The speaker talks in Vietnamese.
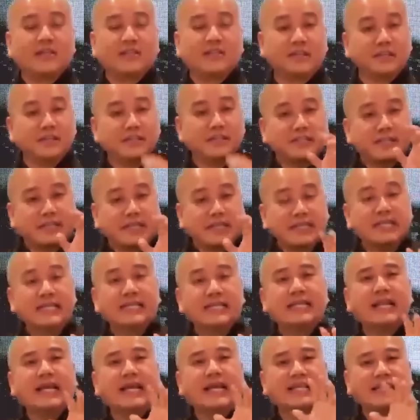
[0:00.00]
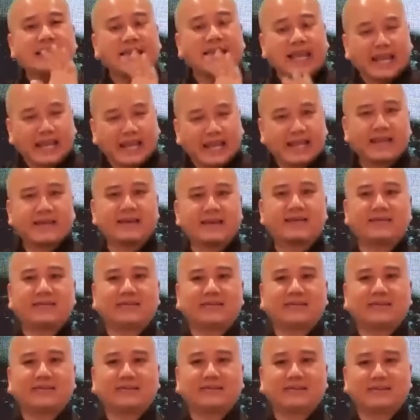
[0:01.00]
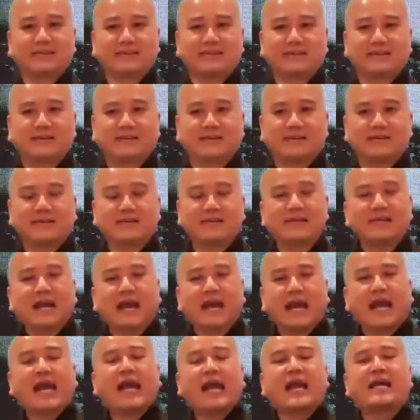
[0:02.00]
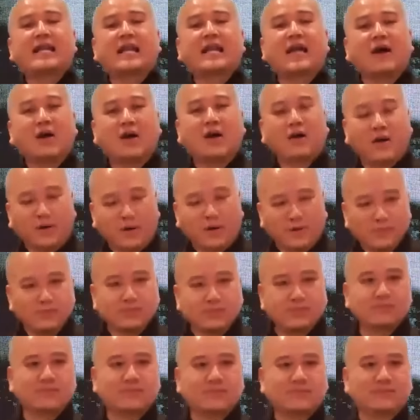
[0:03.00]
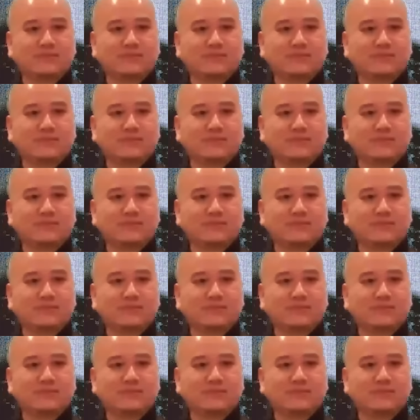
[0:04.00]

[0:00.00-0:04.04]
Chữ khinh là nhẹ, chữ an là ổn.